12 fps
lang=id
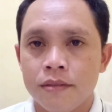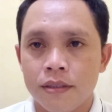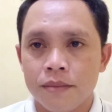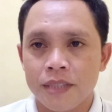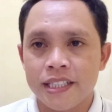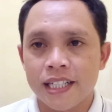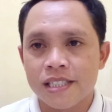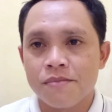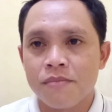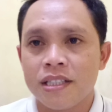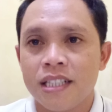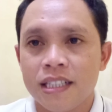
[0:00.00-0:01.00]
nah, Pada
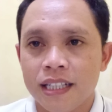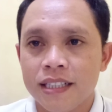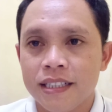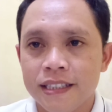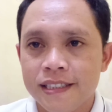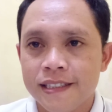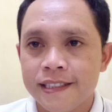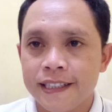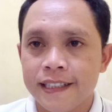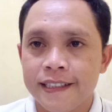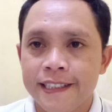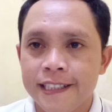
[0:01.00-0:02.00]
kesempatan kali ini
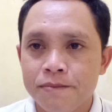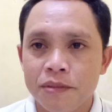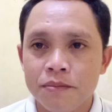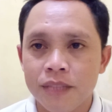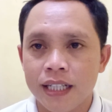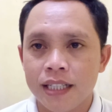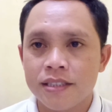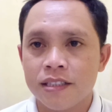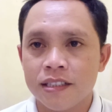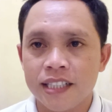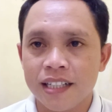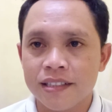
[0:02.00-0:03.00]
saya ingin membahas
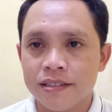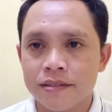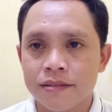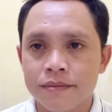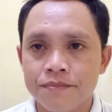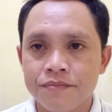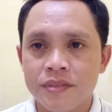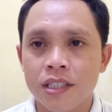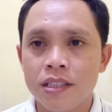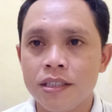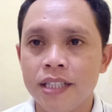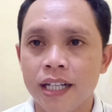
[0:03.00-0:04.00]
tentang
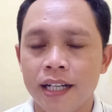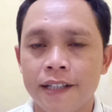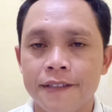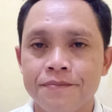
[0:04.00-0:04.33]
jeda